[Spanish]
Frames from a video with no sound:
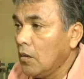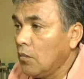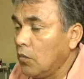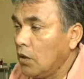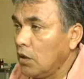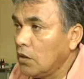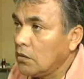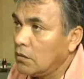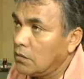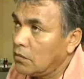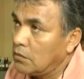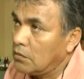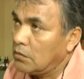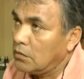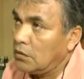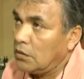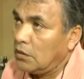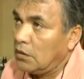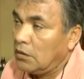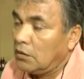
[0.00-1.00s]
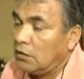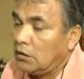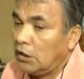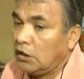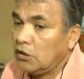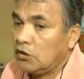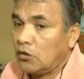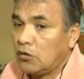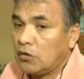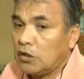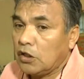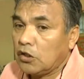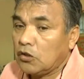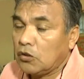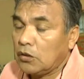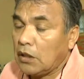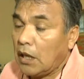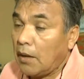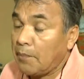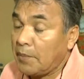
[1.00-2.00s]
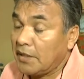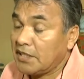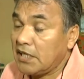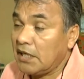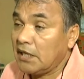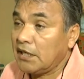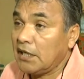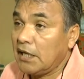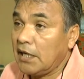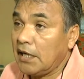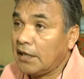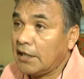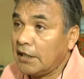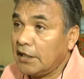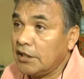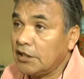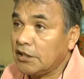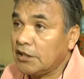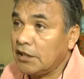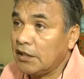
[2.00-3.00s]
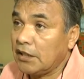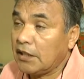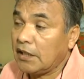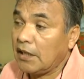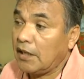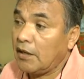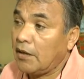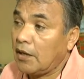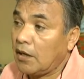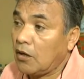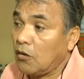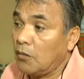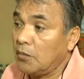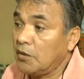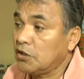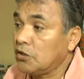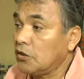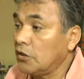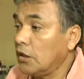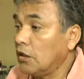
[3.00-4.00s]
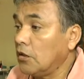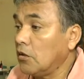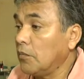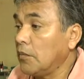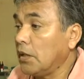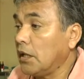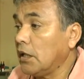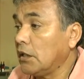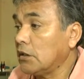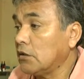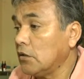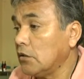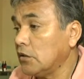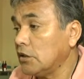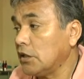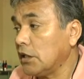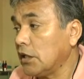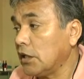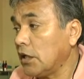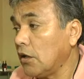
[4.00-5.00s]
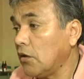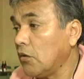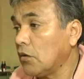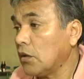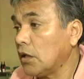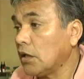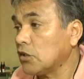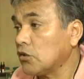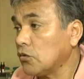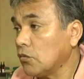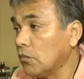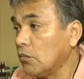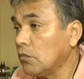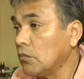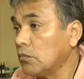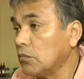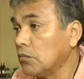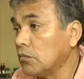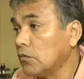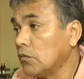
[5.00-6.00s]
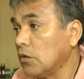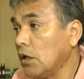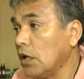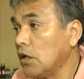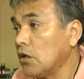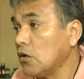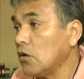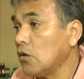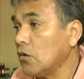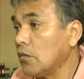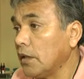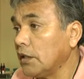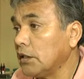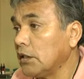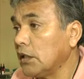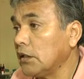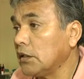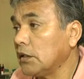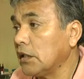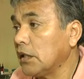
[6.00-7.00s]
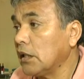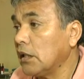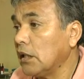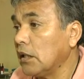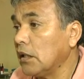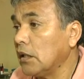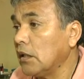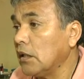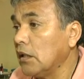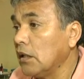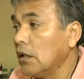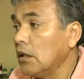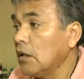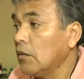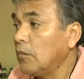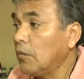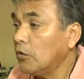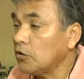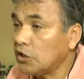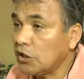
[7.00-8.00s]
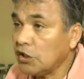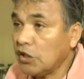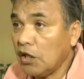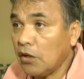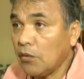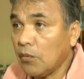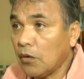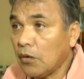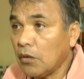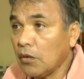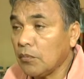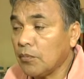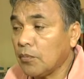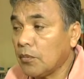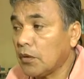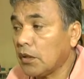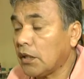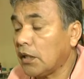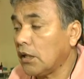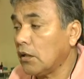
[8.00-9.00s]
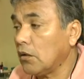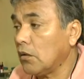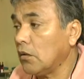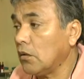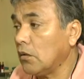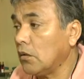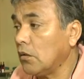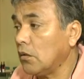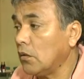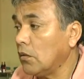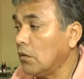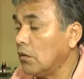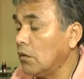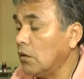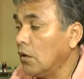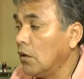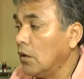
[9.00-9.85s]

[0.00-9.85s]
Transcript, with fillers: Bueno, dentro de a pesar de la crisis que comenzó en el 2014, creo que es un, año bastante positivo, ¿no? Porque no,